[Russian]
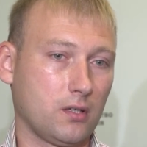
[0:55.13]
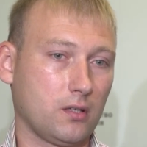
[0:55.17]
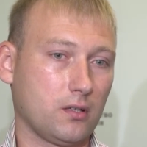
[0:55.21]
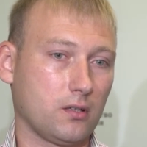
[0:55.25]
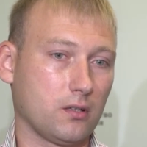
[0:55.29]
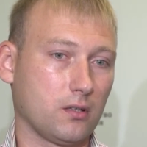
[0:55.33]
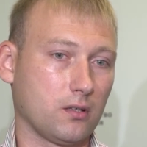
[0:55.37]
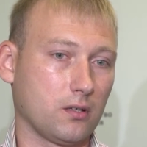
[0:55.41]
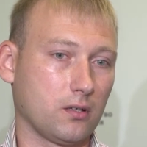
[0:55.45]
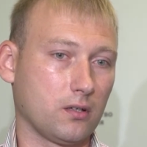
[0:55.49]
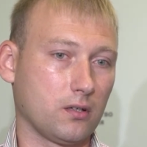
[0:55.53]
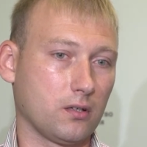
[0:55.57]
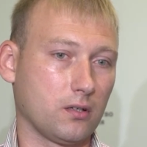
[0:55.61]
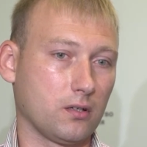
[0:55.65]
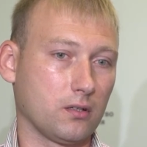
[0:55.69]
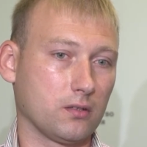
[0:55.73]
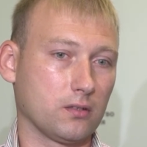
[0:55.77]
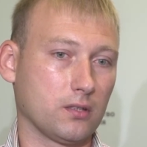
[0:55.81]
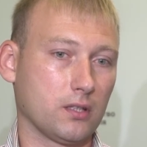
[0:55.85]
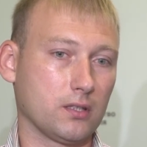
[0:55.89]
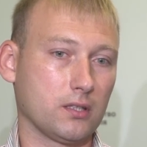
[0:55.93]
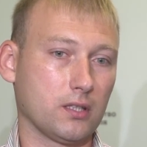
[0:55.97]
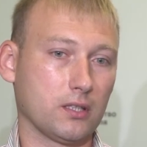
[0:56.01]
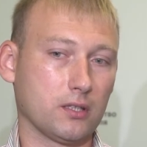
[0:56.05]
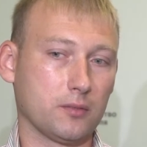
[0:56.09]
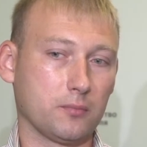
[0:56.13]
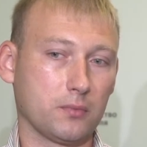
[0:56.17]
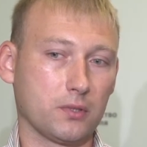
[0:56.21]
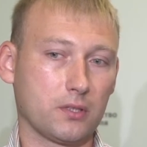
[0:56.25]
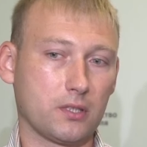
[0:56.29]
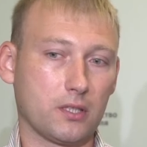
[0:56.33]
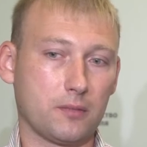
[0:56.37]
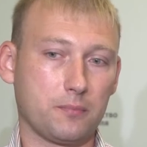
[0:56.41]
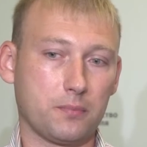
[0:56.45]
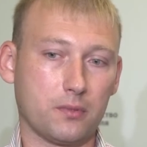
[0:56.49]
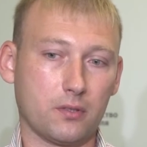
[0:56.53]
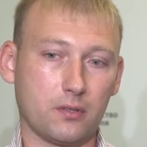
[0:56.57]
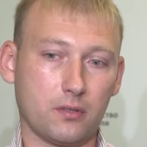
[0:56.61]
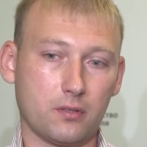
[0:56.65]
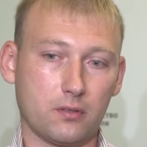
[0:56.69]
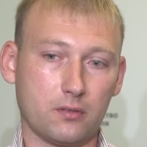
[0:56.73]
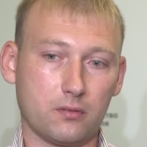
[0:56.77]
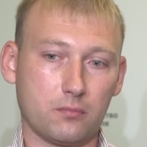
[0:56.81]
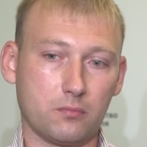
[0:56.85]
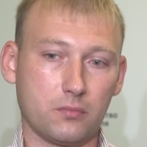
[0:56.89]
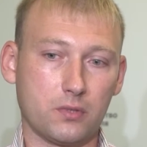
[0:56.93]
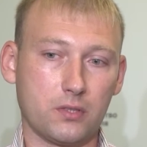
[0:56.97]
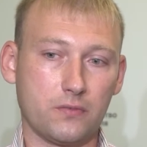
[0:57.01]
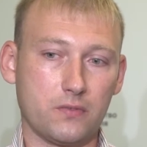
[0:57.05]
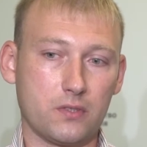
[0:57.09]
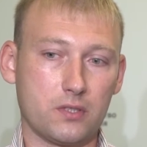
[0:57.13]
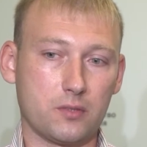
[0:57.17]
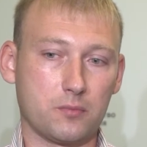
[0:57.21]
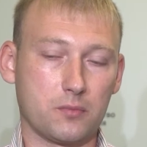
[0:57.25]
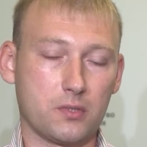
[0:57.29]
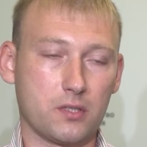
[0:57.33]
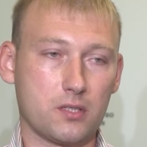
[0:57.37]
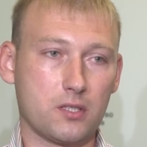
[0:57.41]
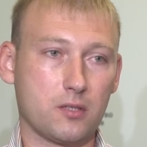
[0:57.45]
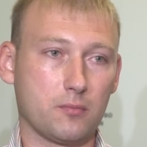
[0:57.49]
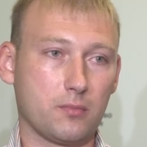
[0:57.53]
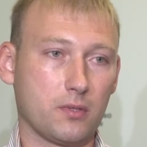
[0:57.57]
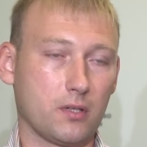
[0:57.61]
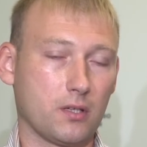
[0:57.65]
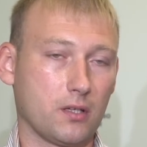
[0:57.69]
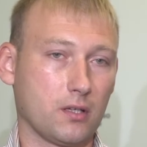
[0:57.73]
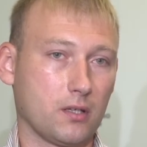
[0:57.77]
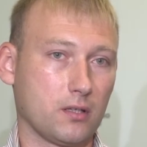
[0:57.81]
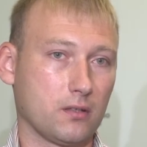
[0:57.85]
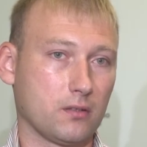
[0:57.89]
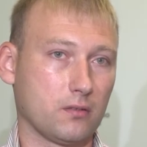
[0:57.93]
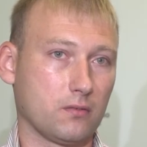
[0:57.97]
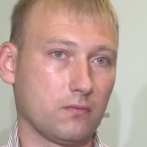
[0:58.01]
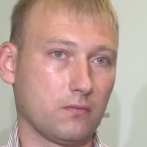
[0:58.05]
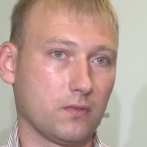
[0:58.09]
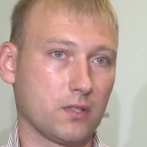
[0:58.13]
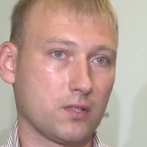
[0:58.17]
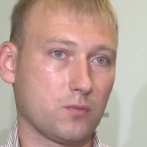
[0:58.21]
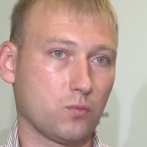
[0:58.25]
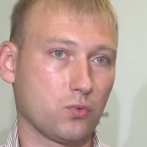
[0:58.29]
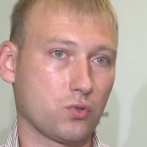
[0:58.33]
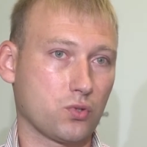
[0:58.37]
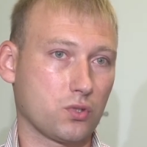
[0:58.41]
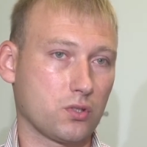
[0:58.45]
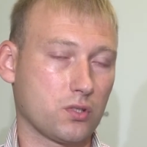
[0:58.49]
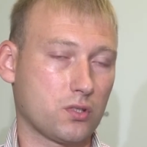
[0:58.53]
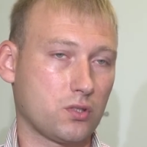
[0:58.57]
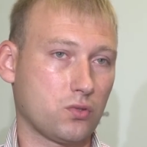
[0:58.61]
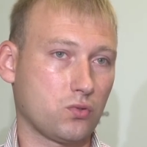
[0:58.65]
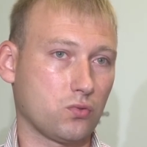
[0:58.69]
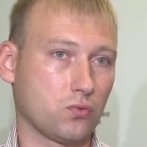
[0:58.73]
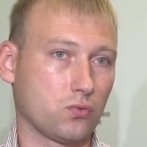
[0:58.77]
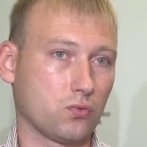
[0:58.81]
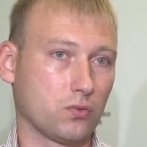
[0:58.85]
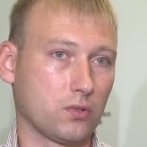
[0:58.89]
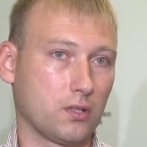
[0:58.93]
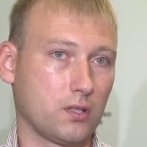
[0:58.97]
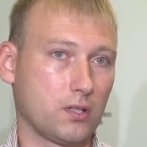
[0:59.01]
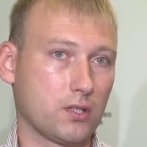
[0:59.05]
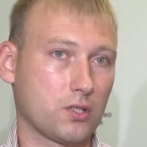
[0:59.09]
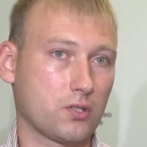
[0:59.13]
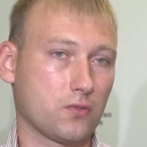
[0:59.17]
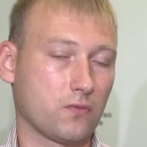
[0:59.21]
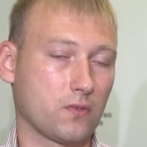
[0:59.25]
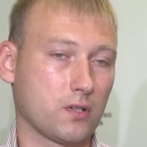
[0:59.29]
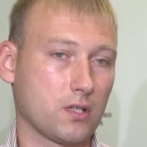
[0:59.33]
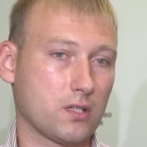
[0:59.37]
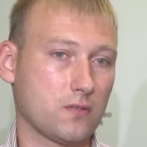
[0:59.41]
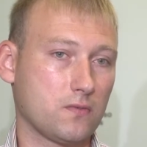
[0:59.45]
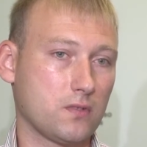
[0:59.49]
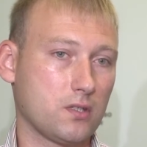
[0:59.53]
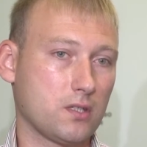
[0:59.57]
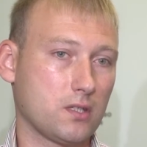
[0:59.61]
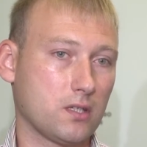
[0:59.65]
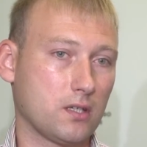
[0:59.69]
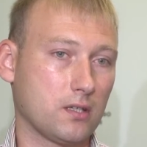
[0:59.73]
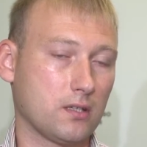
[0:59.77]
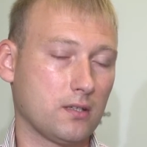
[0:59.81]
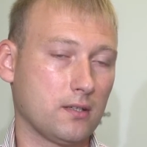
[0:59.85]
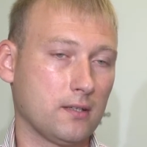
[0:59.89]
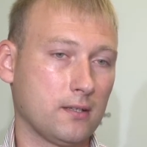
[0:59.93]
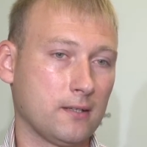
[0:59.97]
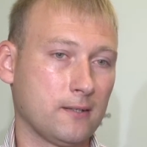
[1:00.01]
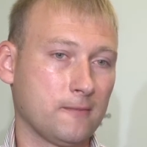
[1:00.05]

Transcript: На данном этапе мы видим для себя возможностью дальнейшего развития.